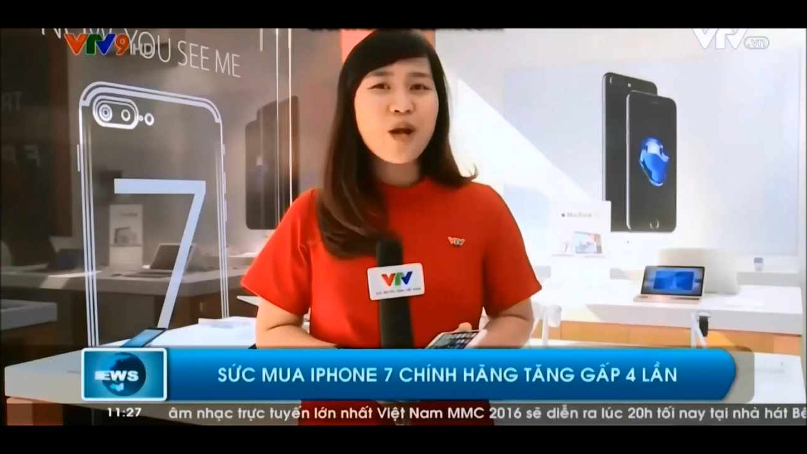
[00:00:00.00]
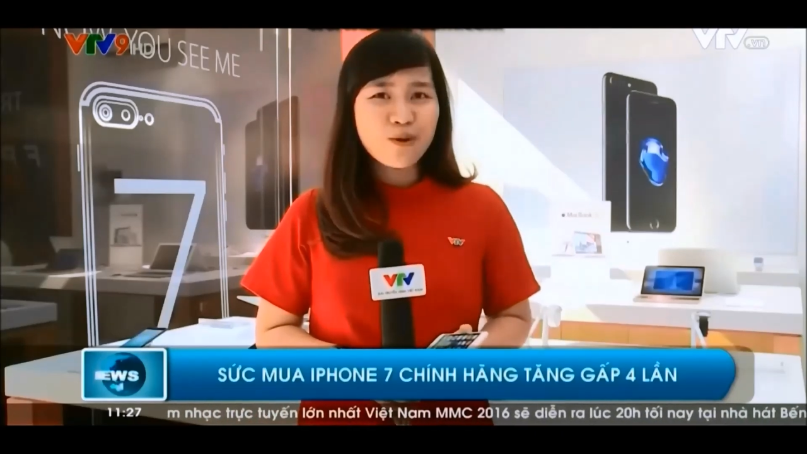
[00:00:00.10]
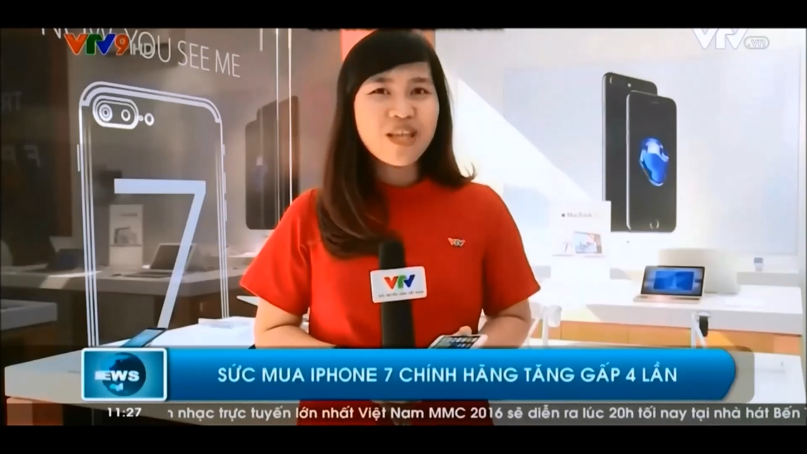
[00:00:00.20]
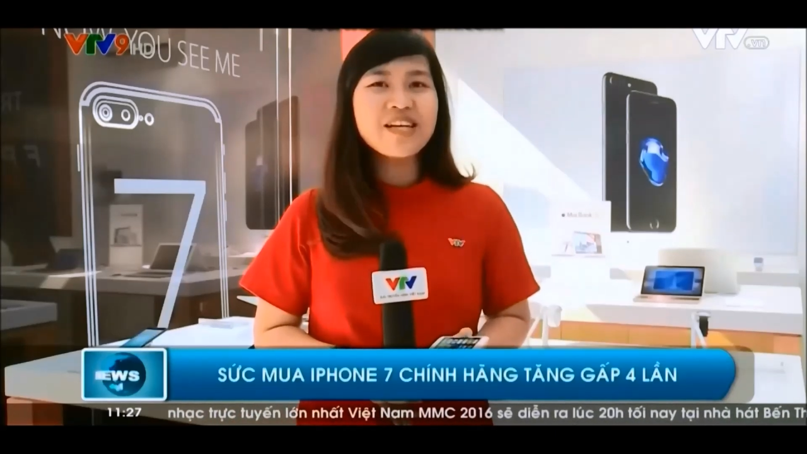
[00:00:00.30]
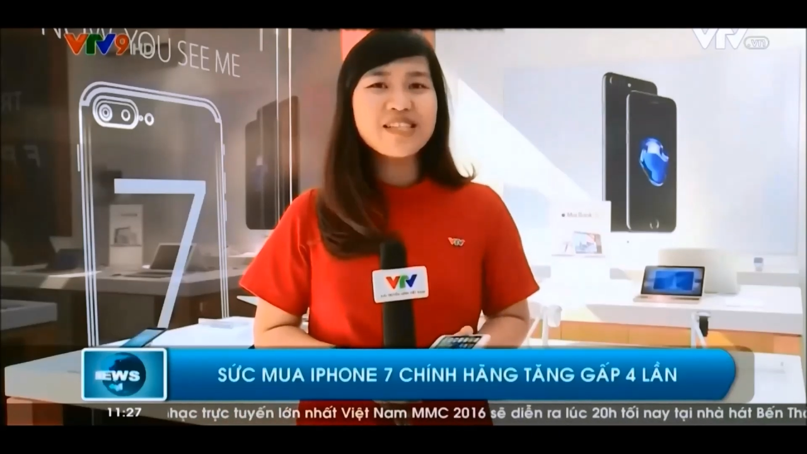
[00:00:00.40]

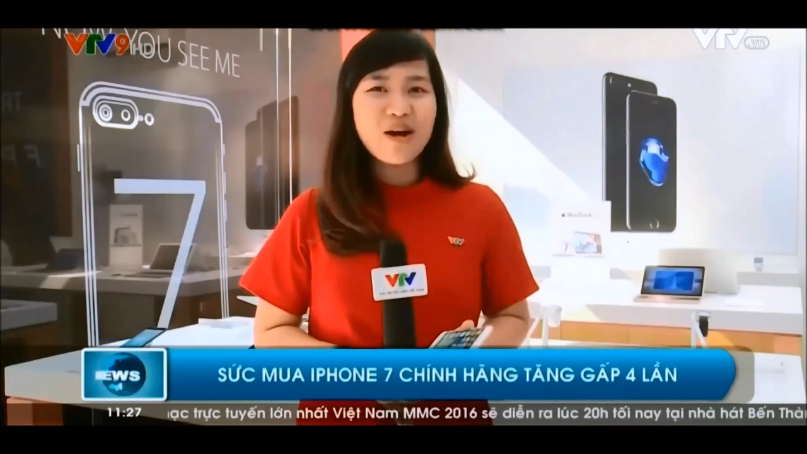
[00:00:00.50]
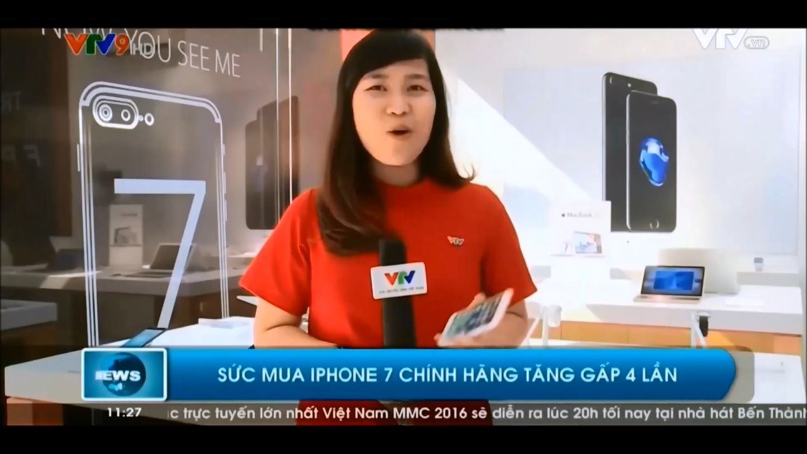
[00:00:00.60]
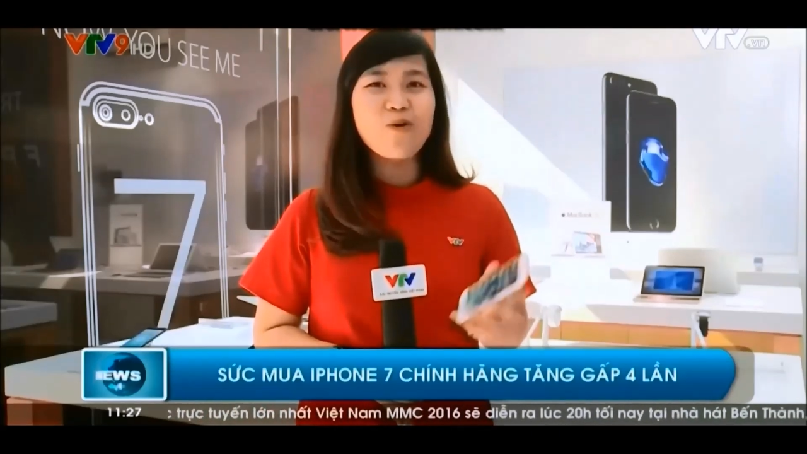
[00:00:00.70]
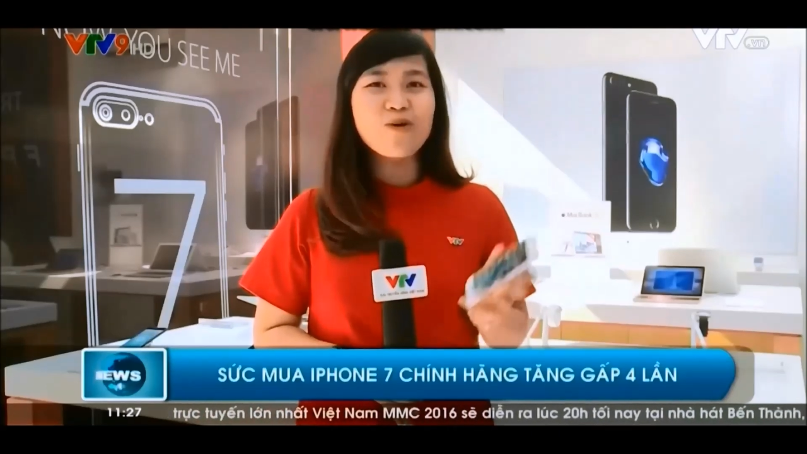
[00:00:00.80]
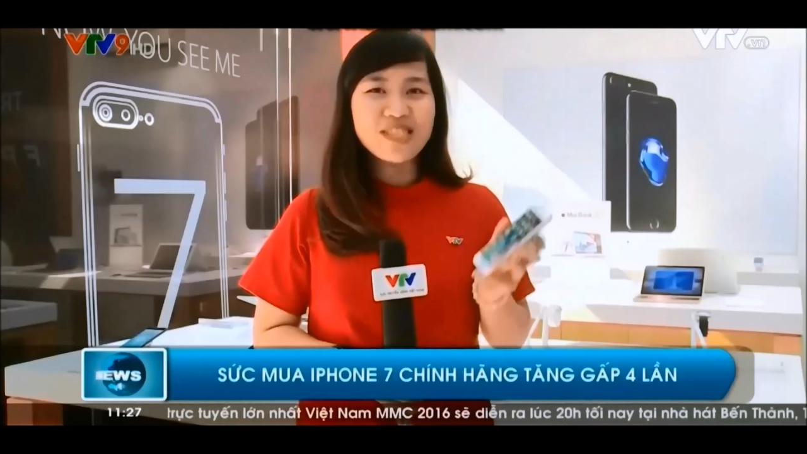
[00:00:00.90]
đầu tiên sở
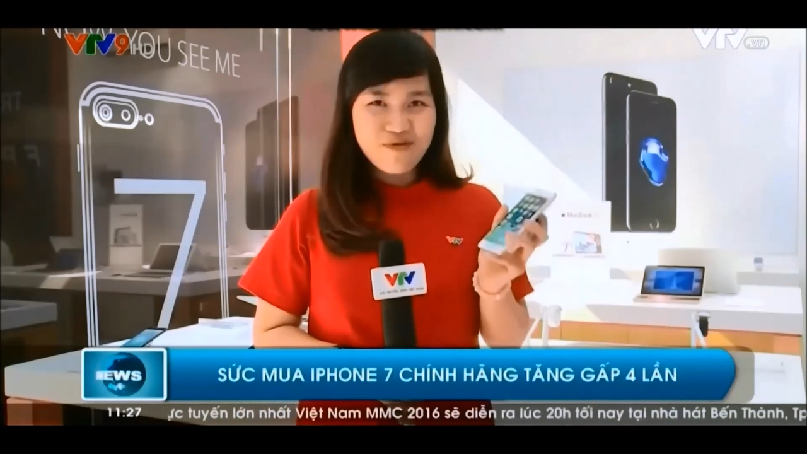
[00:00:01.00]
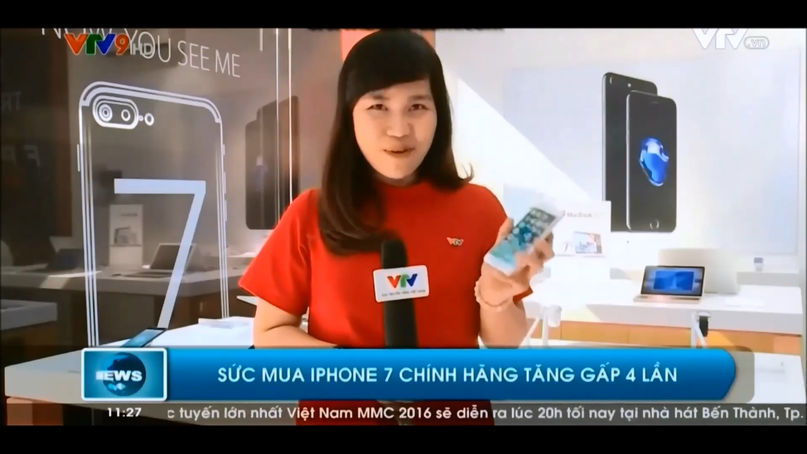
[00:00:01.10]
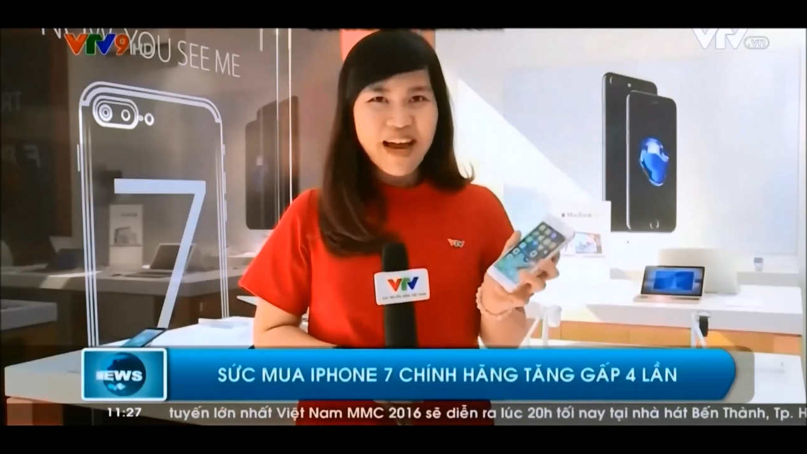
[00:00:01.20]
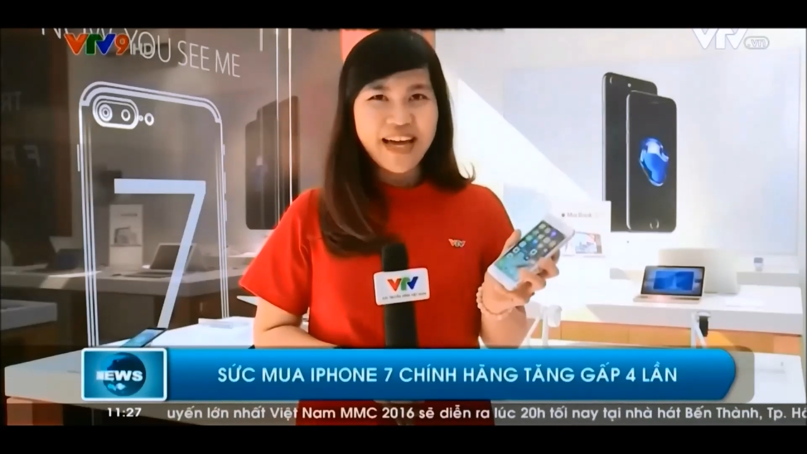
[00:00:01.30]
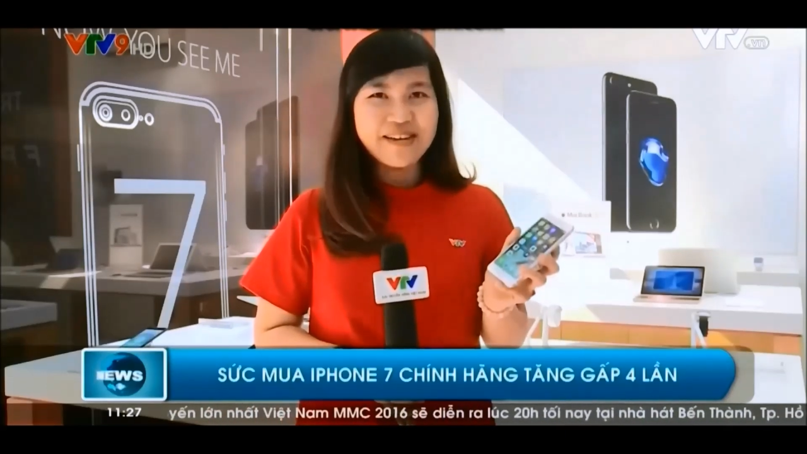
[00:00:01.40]
hữu sản
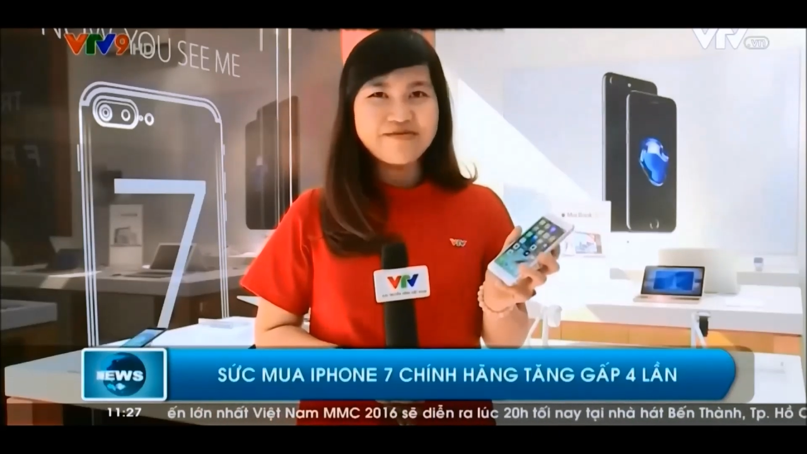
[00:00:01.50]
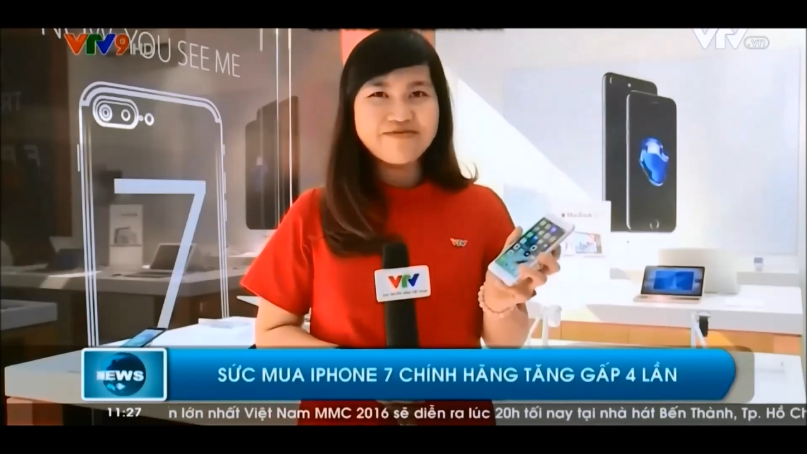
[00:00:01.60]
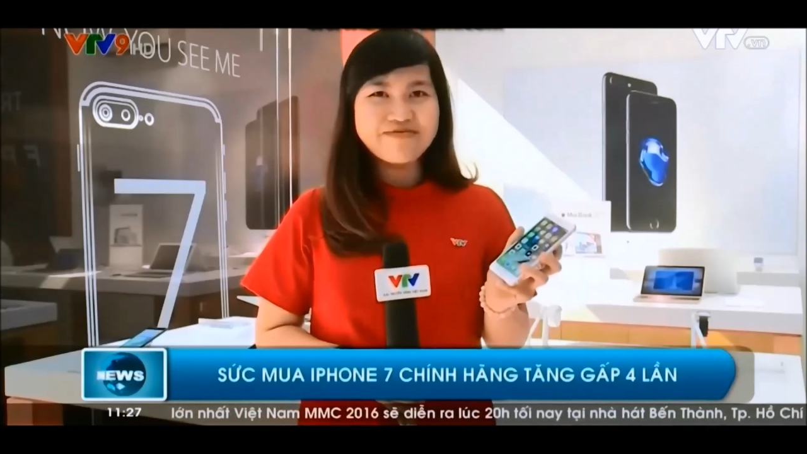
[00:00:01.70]
phẩm này.